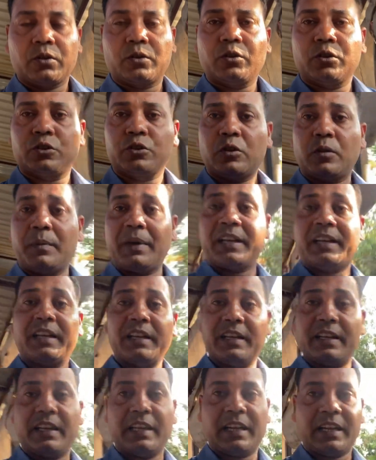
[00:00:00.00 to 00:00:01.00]
दोस्तों मैंने
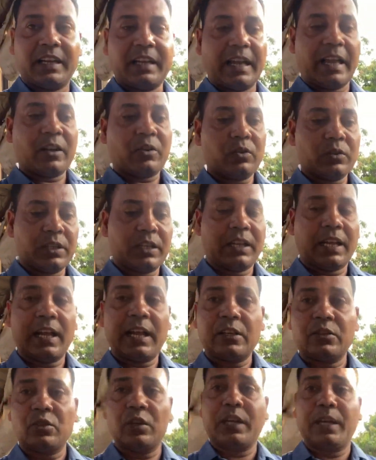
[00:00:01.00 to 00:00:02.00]
एक गाय को
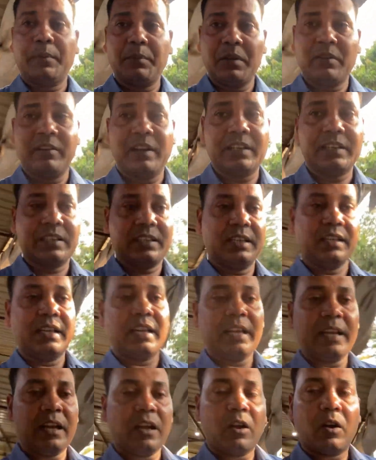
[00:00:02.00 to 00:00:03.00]
दिखाया जो हेवी वेट की
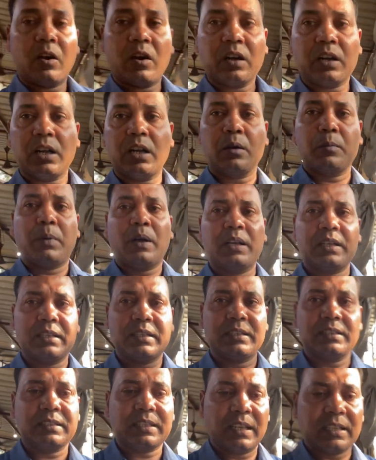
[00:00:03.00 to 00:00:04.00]
है और लगभग
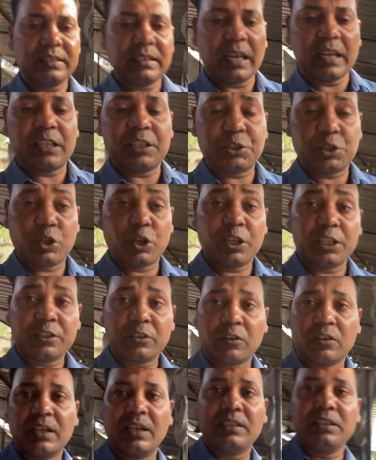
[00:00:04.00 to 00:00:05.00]
इसका साढ़े छः
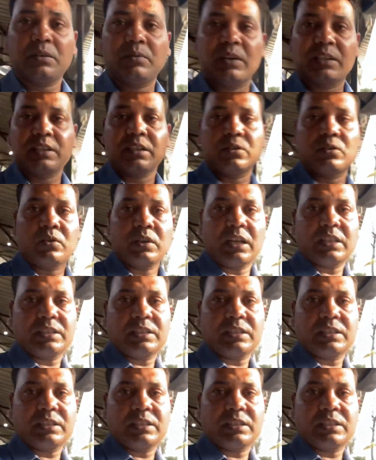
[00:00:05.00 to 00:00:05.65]
सौ के जी वजन होना